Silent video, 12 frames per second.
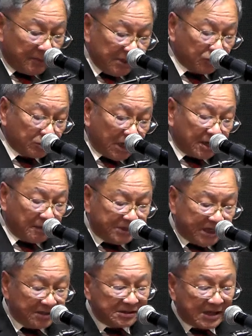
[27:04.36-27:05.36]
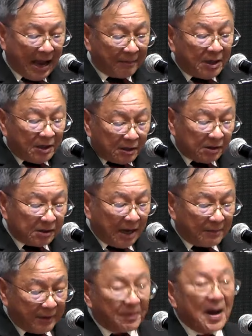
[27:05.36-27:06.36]
ยู่ใต้คำแจ้งสาบหรือการ
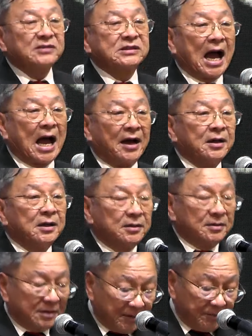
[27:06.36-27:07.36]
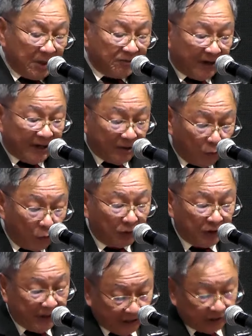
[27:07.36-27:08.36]
พิพากษาในบึงไฟนรก
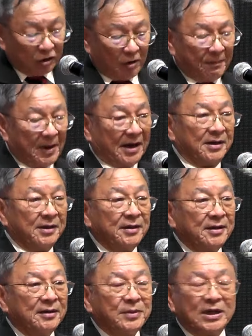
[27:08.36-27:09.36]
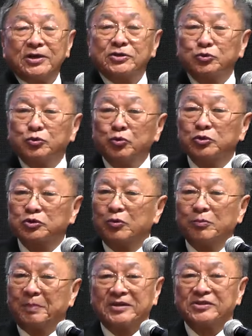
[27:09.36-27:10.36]
อีกต่อไปพระเยซูทรง
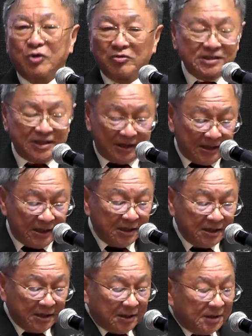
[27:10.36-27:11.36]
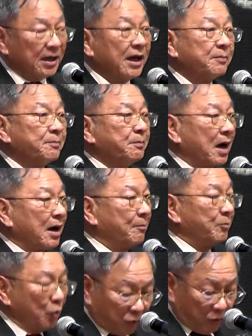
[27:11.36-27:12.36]
เป็นสองสิ่งนี้ในพระกำ
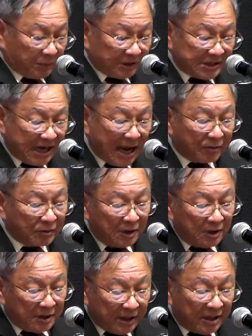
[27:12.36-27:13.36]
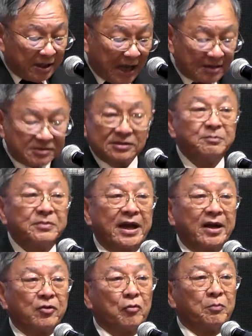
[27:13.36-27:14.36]
หนดของพระเจ้าและในการสำแดง
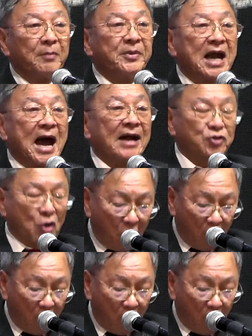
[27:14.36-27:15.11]
ของพระบิดาต่อ